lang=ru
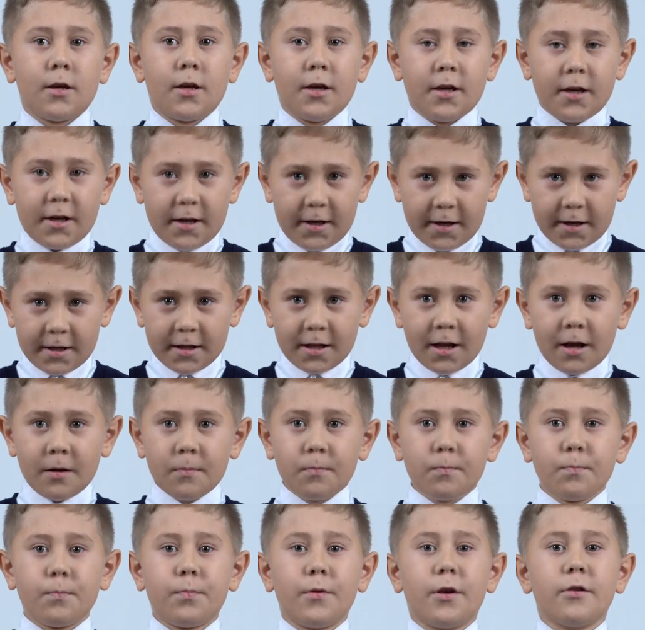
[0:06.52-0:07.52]

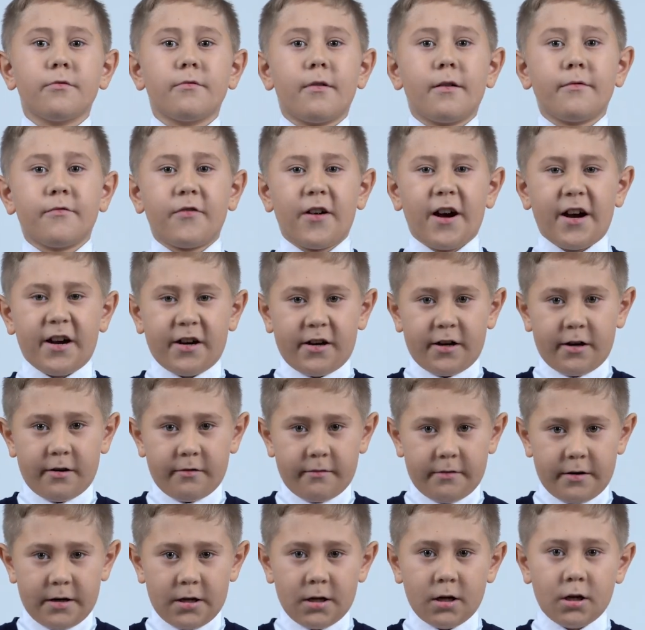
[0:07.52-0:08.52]
Ирина
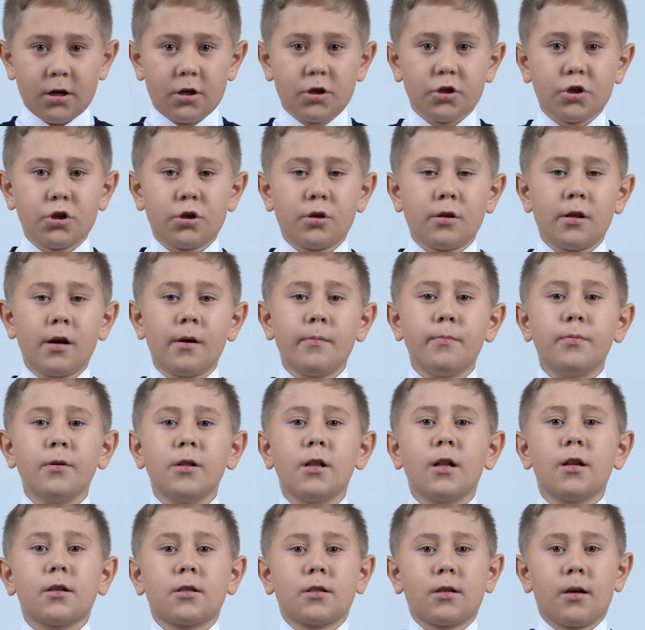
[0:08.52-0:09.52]
Пивоварова.
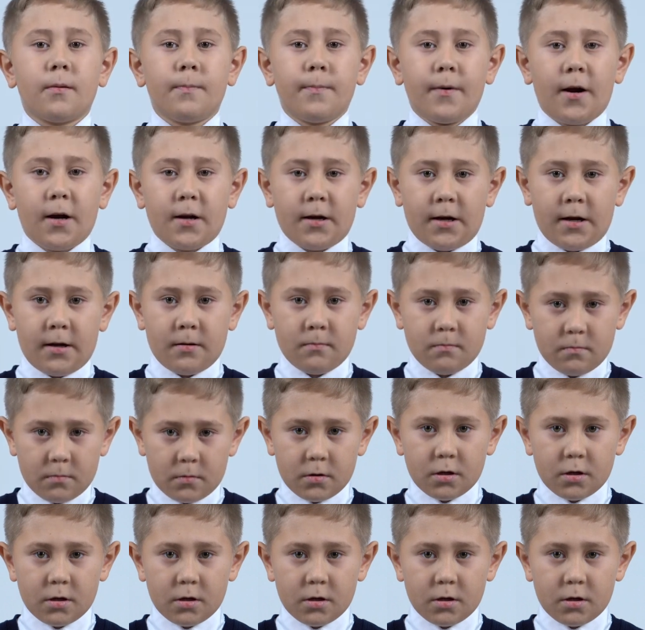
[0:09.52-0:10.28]
Жила-была собака.